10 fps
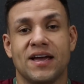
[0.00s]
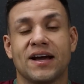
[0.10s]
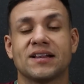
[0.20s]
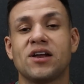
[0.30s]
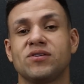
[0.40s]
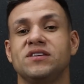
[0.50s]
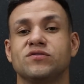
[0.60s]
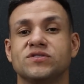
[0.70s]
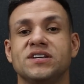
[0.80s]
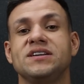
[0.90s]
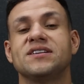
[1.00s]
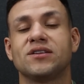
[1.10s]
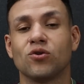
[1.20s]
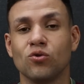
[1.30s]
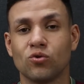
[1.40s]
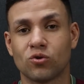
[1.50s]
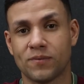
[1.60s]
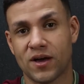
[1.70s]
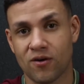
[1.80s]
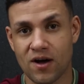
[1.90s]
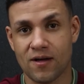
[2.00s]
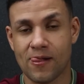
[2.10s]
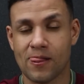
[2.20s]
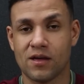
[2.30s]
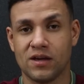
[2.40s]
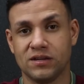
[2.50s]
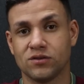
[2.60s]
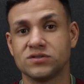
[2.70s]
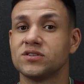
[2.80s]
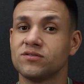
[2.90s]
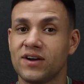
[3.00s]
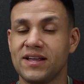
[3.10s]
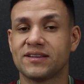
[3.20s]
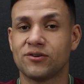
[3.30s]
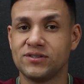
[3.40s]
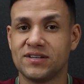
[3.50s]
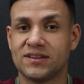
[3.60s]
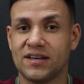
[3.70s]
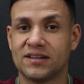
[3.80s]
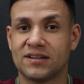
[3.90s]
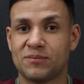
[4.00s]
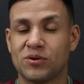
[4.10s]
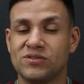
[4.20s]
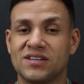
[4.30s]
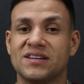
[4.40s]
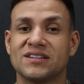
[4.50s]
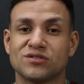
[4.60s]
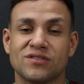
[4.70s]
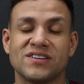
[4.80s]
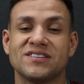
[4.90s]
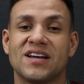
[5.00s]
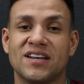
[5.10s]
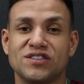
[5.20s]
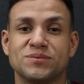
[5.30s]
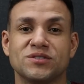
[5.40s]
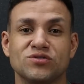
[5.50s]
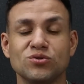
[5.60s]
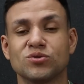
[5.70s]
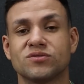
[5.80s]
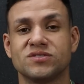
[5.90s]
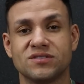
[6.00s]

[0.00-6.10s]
É claro que se você quiser ter um lucro maior, então você não vai entrar 1,70, porque 1,70 só vai te dar 10% de lucro.